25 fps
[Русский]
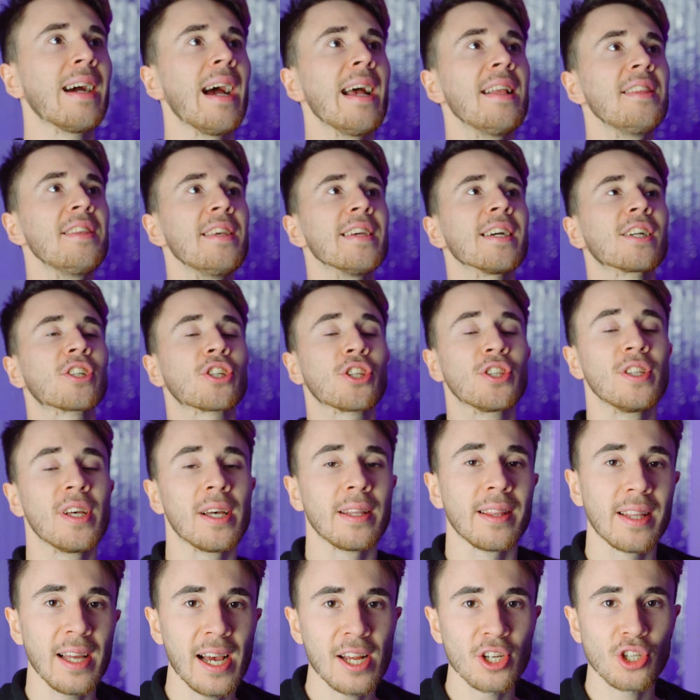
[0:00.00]

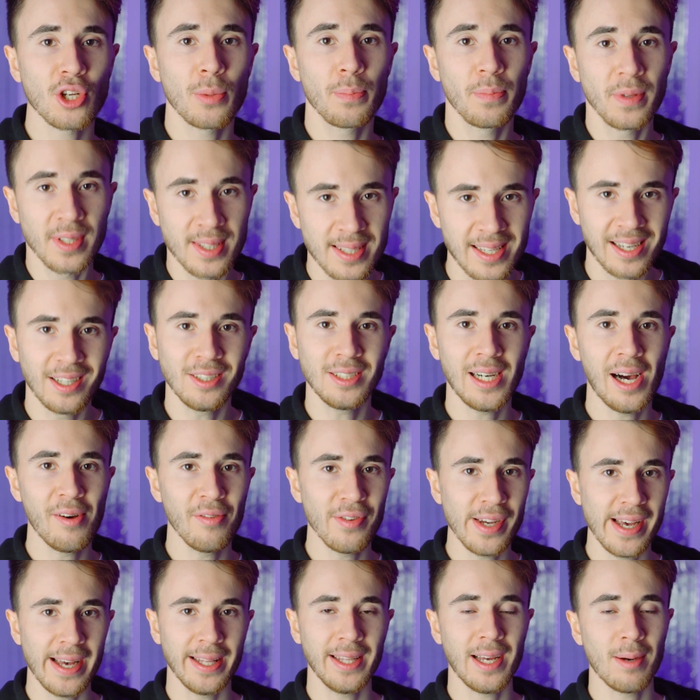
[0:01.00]
Конечно, даже без
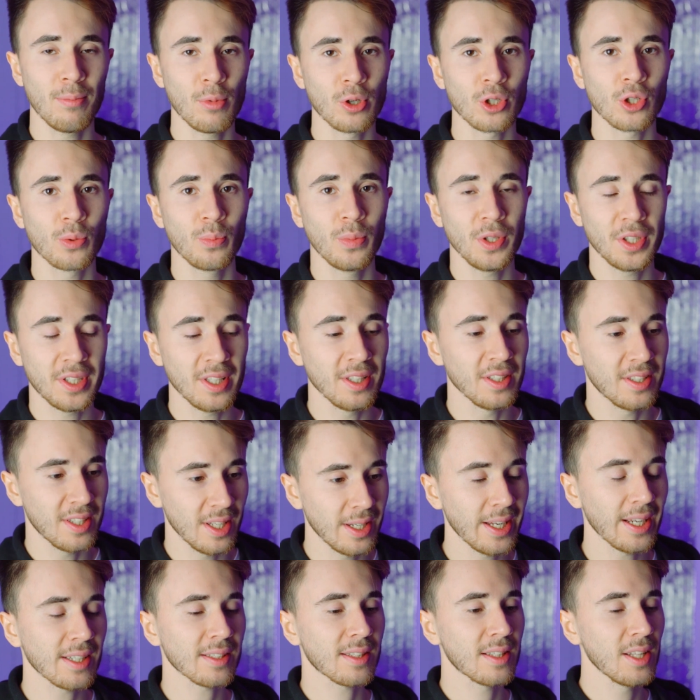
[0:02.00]
головы она может быть быть
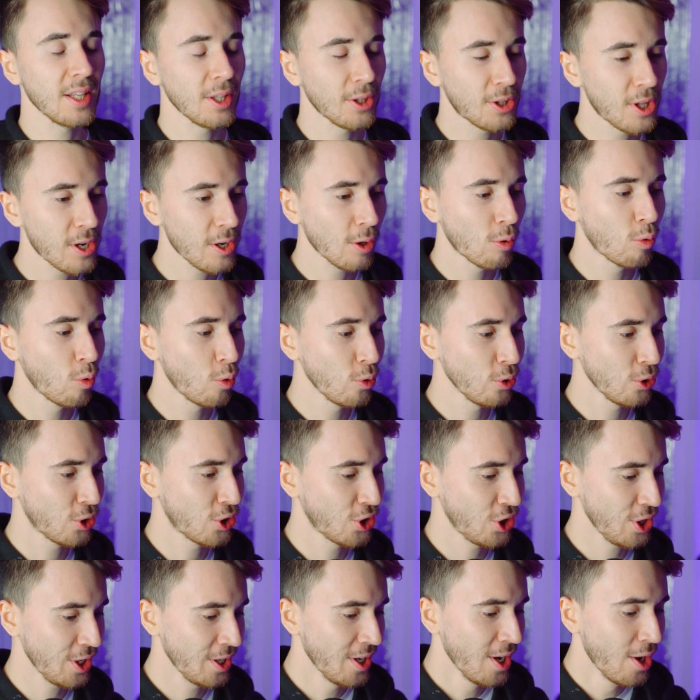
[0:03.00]
интересный,
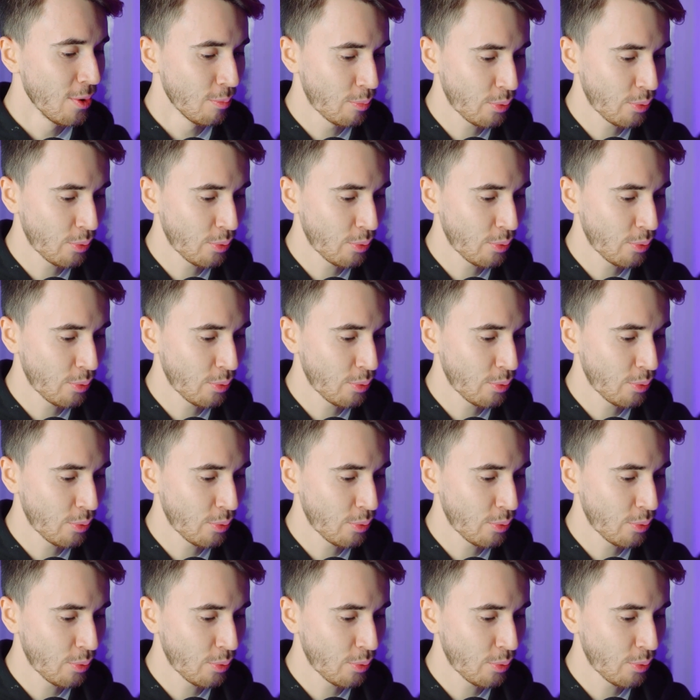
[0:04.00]
интригующий,